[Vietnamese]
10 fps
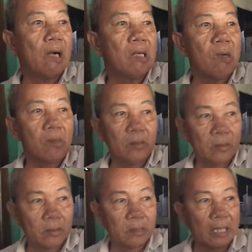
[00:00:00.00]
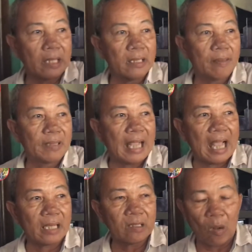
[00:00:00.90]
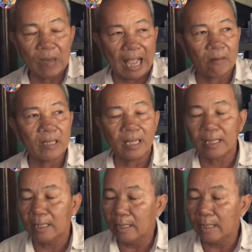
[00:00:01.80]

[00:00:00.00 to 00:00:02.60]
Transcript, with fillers: cửa luôn giả tỷ như mình ra cái chỗ nào đó